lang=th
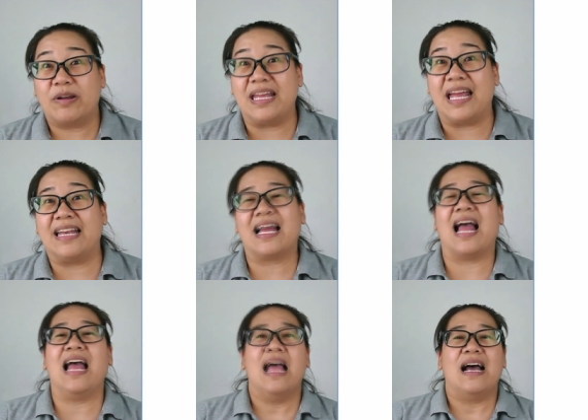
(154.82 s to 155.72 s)
เรียนนะ
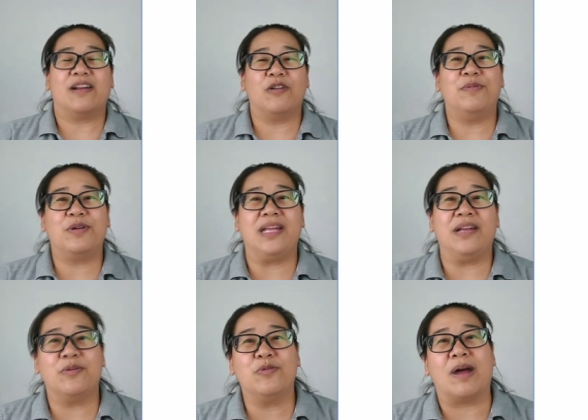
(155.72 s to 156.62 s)
คะ เรามาเรีย
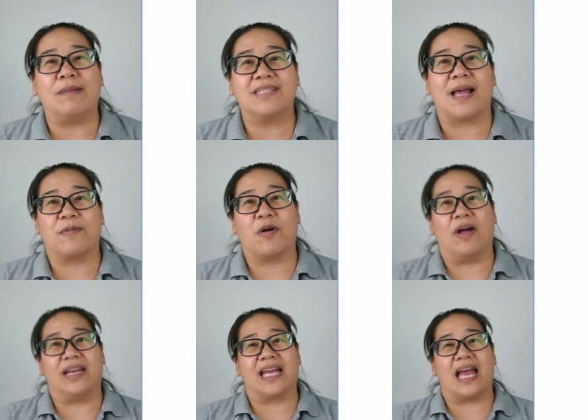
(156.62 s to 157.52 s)
นรู้คำศัพท์ก่
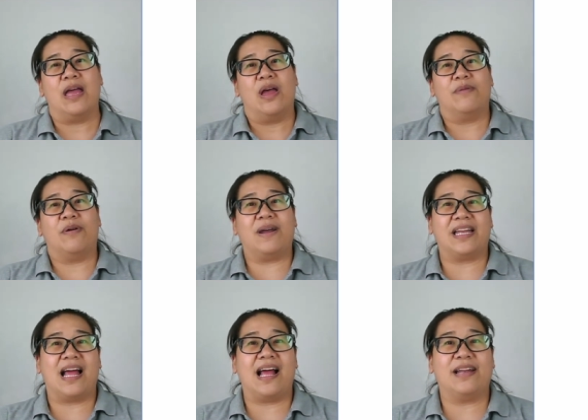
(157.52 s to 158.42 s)
อนนะคะ เพราะว่า
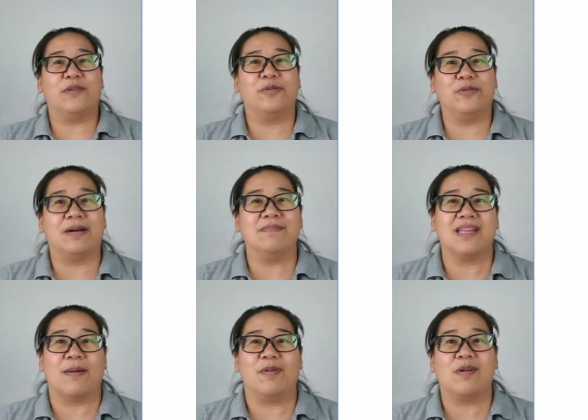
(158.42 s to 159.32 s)
ถ้าเรารู้
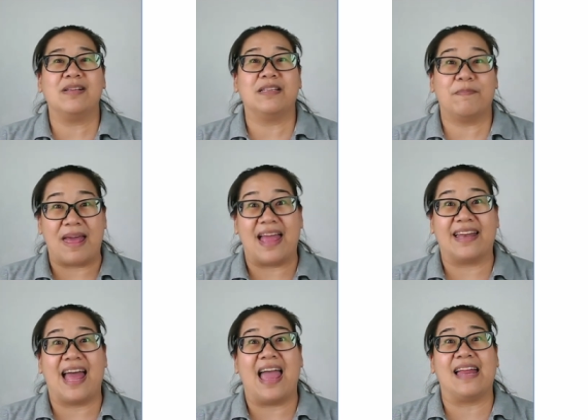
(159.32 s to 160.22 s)
คำศัพท์เราก็จะแปล
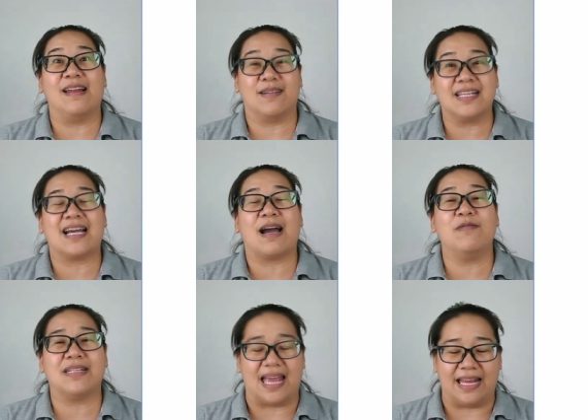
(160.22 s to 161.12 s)
ได้ เราก็จะเข้า
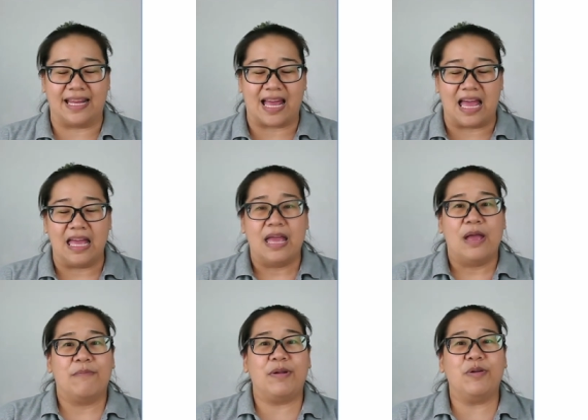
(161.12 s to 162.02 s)
ใจนะคะ
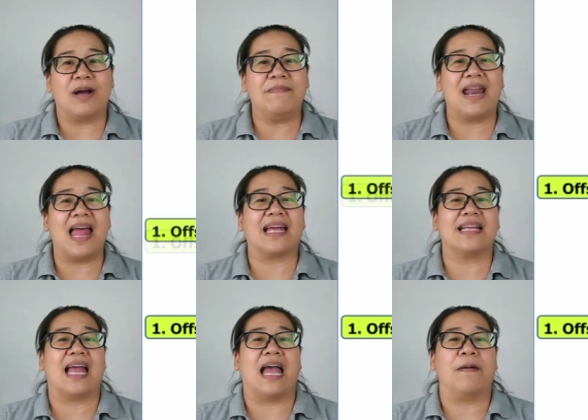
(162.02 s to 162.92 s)
มาดูคำแรกกั
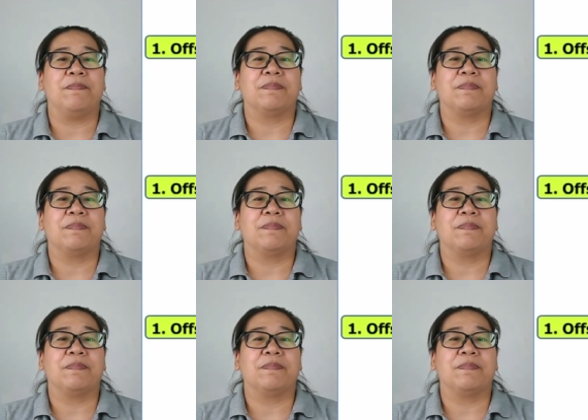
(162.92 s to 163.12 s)
นค่ะ